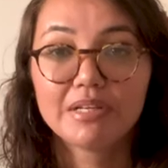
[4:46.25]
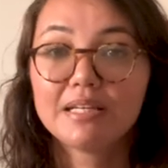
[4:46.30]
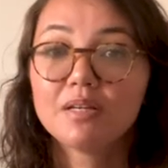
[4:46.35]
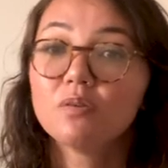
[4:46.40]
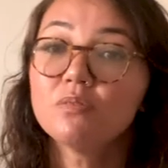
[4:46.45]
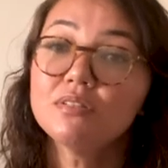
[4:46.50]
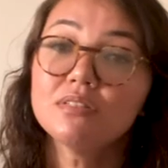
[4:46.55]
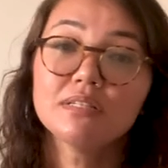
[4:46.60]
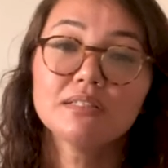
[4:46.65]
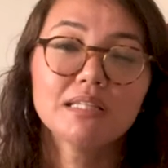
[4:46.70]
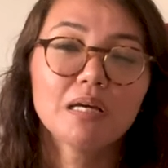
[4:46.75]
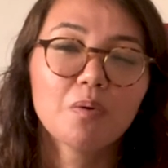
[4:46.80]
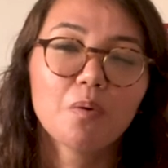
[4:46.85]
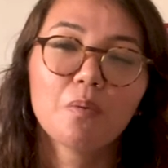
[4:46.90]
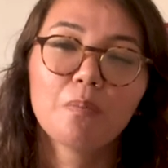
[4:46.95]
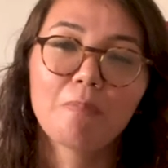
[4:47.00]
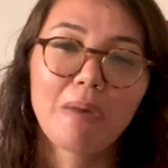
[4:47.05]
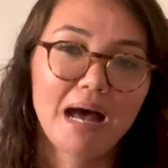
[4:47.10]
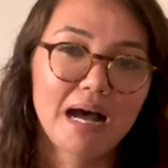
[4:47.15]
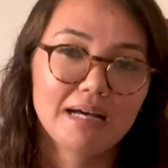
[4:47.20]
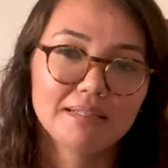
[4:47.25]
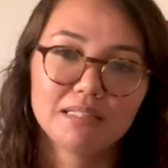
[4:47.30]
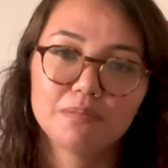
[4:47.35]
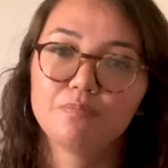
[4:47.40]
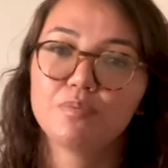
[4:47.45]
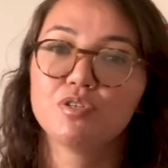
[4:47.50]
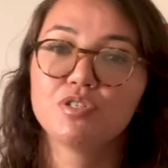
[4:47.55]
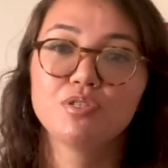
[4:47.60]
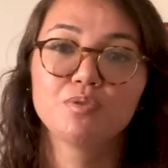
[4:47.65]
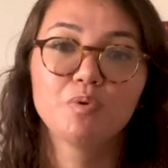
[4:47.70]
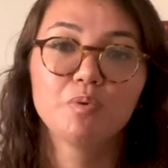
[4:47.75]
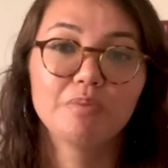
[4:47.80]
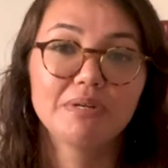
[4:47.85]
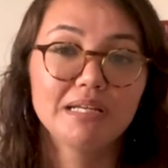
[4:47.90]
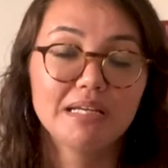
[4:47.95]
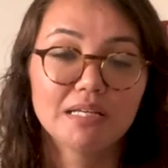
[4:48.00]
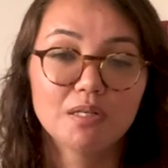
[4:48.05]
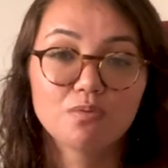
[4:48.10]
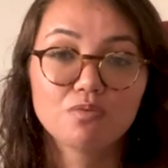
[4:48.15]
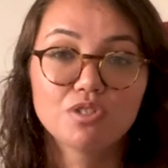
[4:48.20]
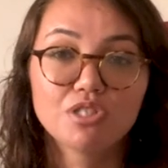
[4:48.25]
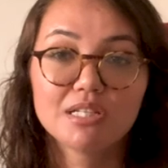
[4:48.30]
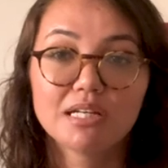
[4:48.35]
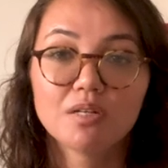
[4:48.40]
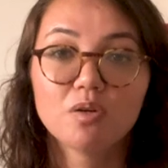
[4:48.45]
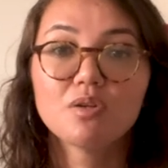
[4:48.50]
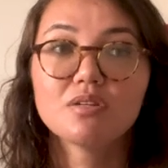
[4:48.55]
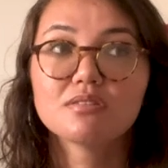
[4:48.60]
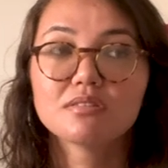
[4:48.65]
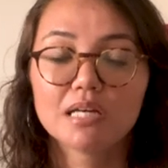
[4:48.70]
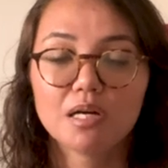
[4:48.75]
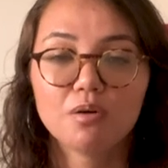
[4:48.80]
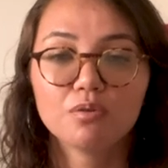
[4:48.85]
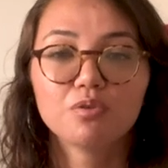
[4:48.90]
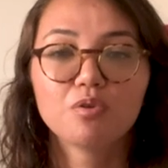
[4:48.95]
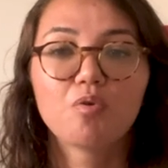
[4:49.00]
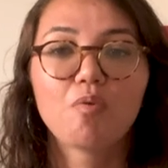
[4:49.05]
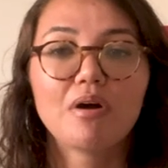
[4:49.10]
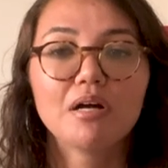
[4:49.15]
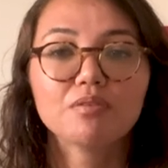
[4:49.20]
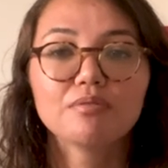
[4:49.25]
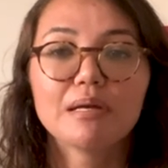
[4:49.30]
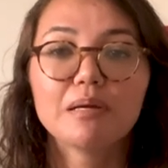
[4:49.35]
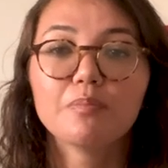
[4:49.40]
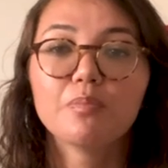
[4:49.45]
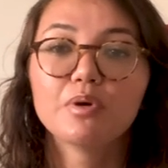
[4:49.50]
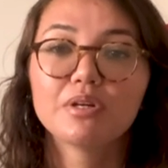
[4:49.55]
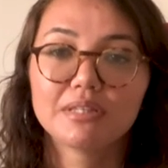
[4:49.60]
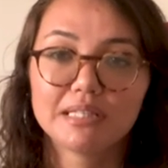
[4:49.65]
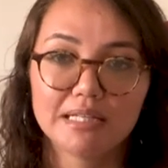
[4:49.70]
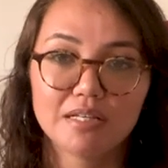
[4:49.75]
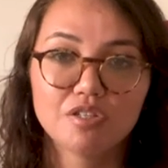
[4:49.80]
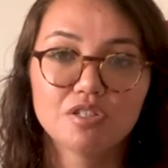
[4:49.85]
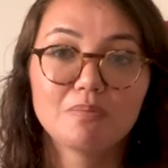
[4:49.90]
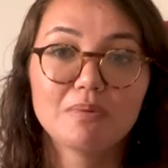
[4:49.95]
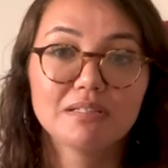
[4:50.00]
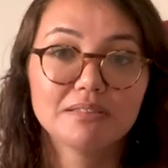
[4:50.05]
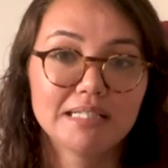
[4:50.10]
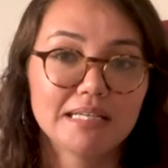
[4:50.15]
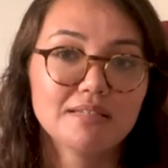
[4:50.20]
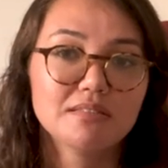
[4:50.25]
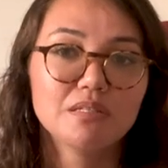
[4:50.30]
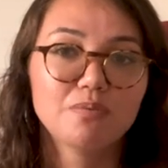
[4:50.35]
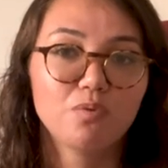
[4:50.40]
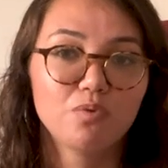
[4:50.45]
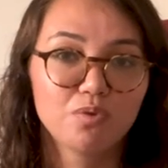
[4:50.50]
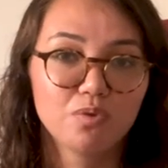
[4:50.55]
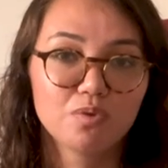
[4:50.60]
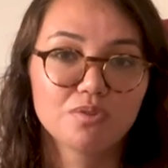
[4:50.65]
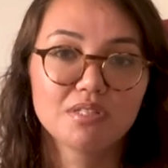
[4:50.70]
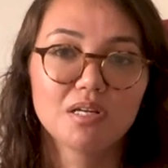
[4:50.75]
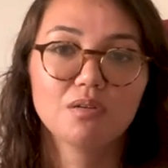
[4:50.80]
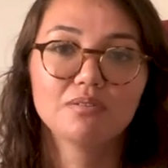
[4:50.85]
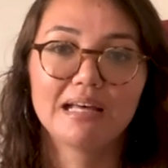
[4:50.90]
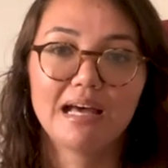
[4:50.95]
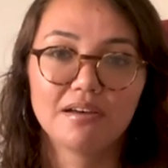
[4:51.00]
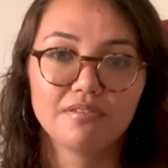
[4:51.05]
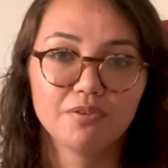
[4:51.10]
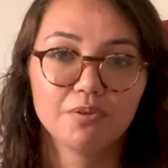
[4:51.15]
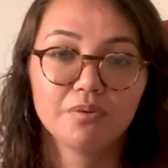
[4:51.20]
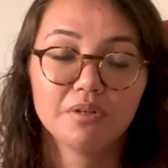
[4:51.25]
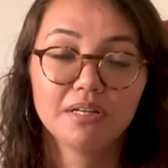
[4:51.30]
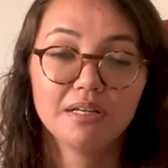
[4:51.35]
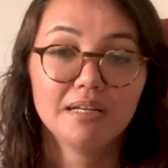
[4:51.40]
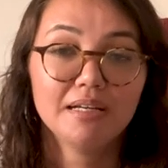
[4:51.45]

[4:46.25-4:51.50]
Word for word: E não se sinta culpada por descobrir que não tinha noção do quanto é importante manter esse músculo saudável.